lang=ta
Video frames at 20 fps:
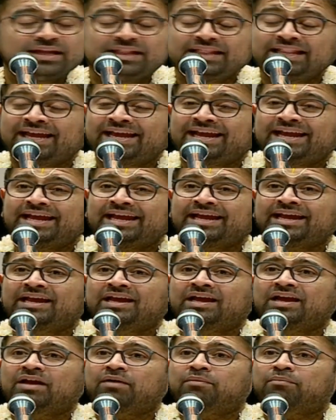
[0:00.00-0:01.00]
இந்த
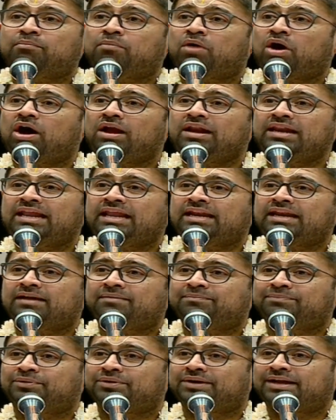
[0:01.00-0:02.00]
மால்லெல்லாம்
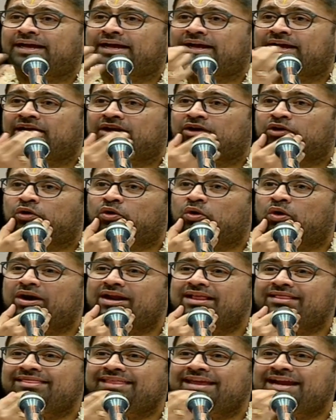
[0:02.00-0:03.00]
எல்லாம் போனால்
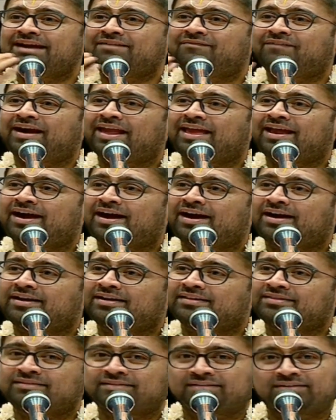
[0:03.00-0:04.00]
குழந்தைகள்
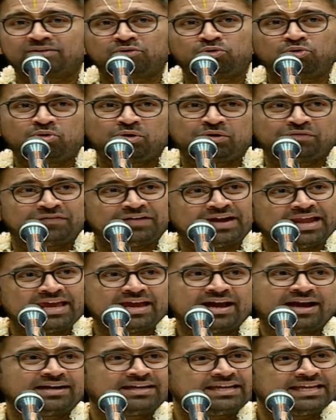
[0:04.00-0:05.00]
விளையாடுறதுக்குன்னு ஒரு
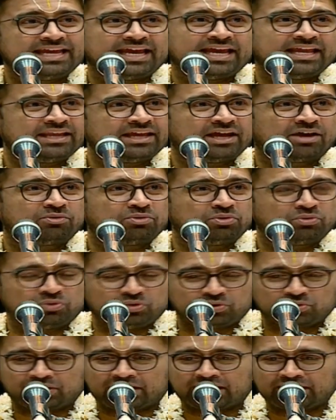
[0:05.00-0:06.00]
விளையாட்டு ஏரியா ஒன்று
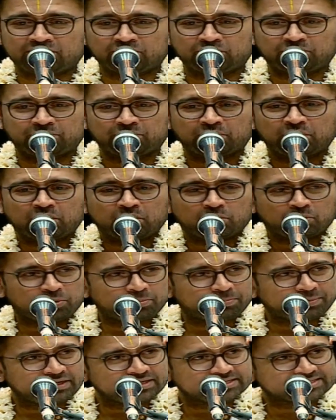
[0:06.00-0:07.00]
உண்டு அதில் ஒரு ஒரு
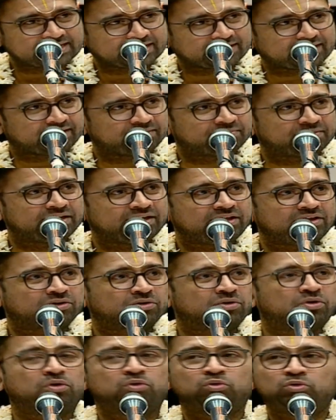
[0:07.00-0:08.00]
பெரிய சக்கரை மாதிரி
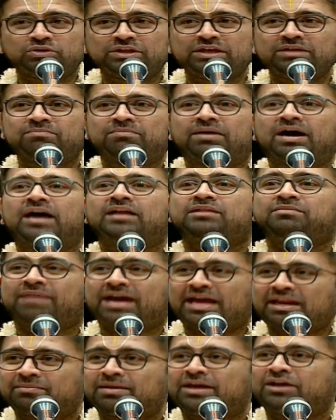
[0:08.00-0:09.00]
இருக்கும் குதிம்பா அது
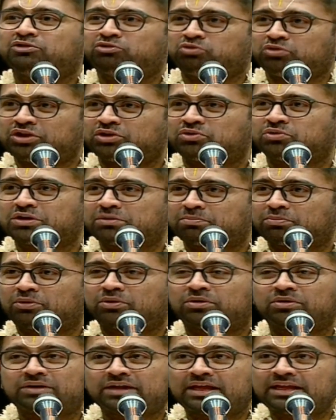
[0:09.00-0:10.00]
மேலே மேலே தூக்கி தூக்கி
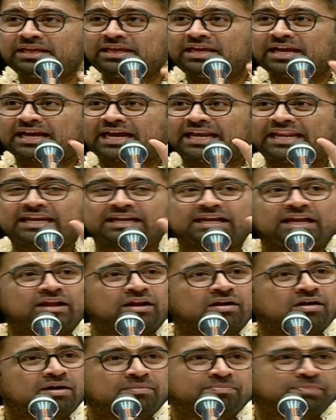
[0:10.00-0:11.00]
போடும் நிறைய கலர்
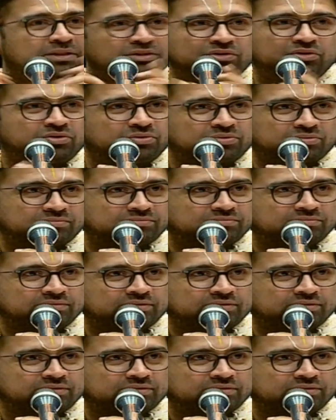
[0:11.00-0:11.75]
கலராக பந்து இருக்கும்